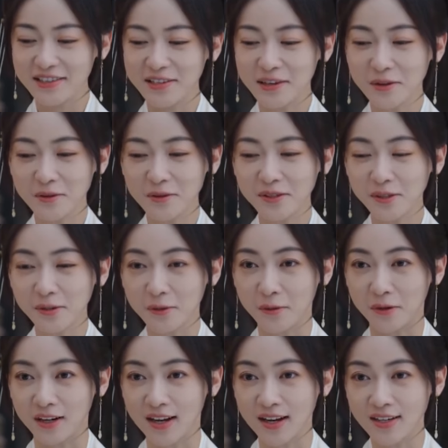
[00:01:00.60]
赵公子
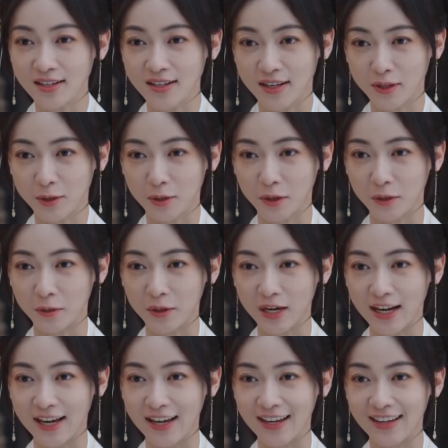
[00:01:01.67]
果然直言爽
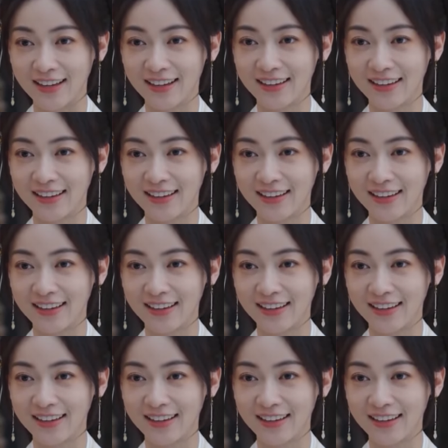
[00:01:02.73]
快，